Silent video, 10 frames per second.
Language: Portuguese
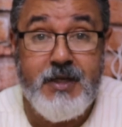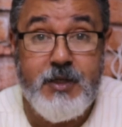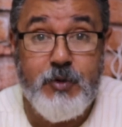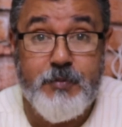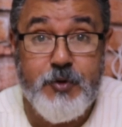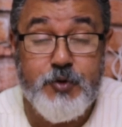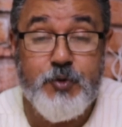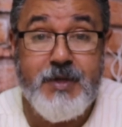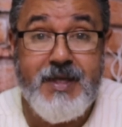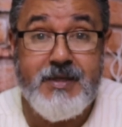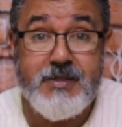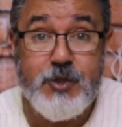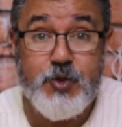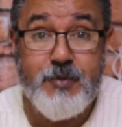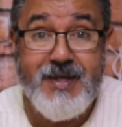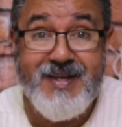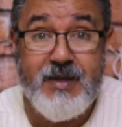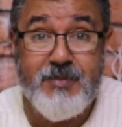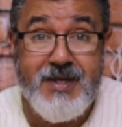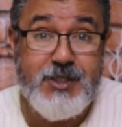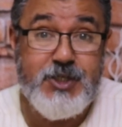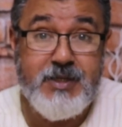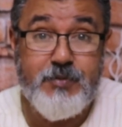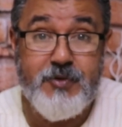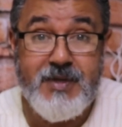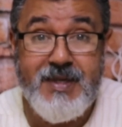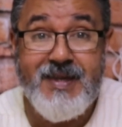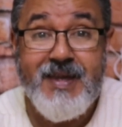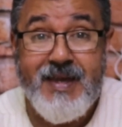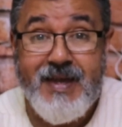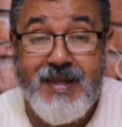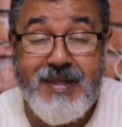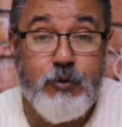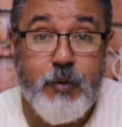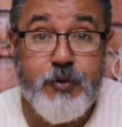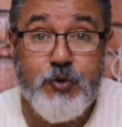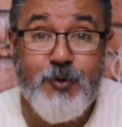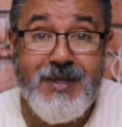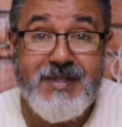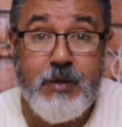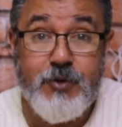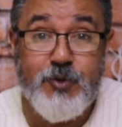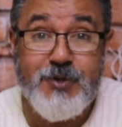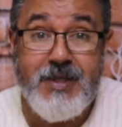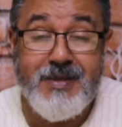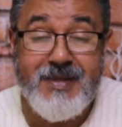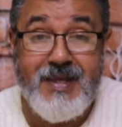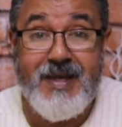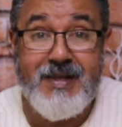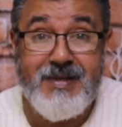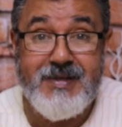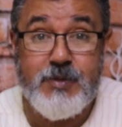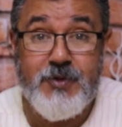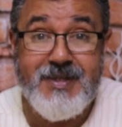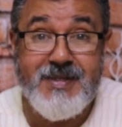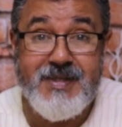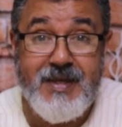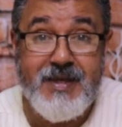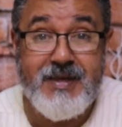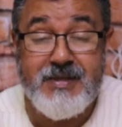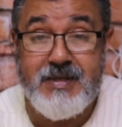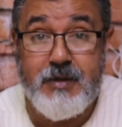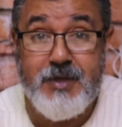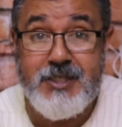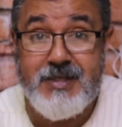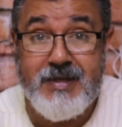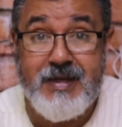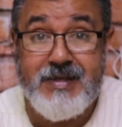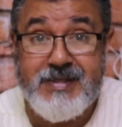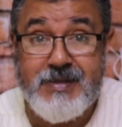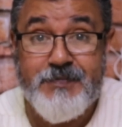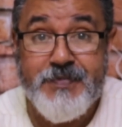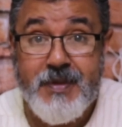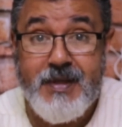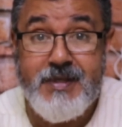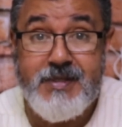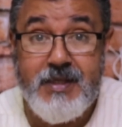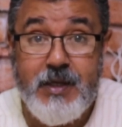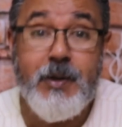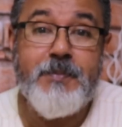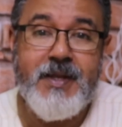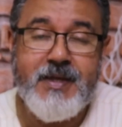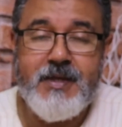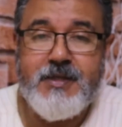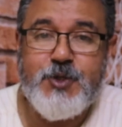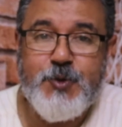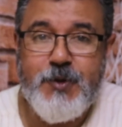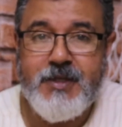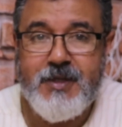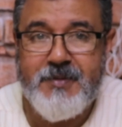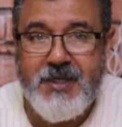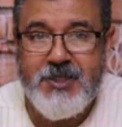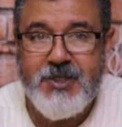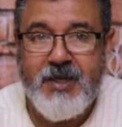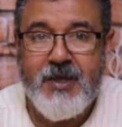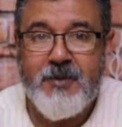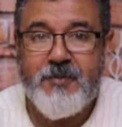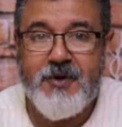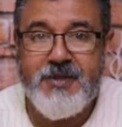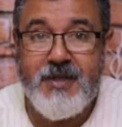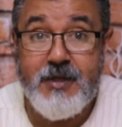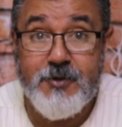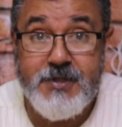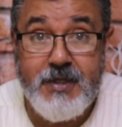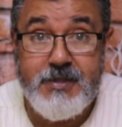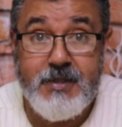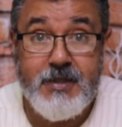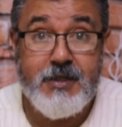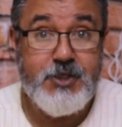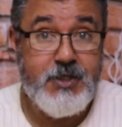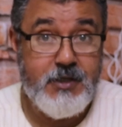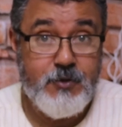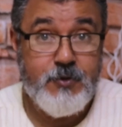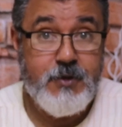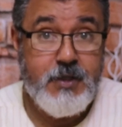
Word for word: a língua portuguesa, sobre a gramática, porque a língua portuguesa tem muitos detalhes, muitas regras gramaticais que, se não aplicadas corretamente, podem causar esse grande erro.